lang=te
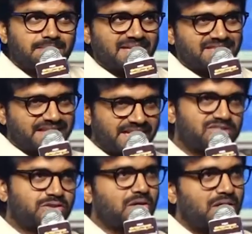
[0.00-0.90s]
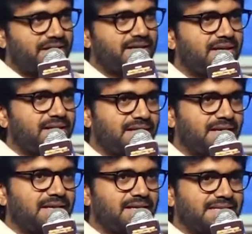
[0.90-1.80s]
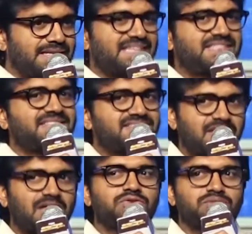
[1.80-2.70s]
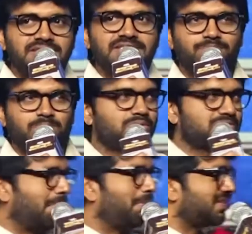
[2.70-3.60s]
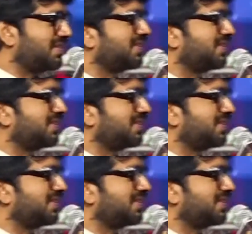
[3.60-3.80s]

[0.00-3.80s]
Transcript: మన స్టేట్స్లో కానీ ఏ సీజన్ నడుస్తుందని చెప్తాం సమ్మర్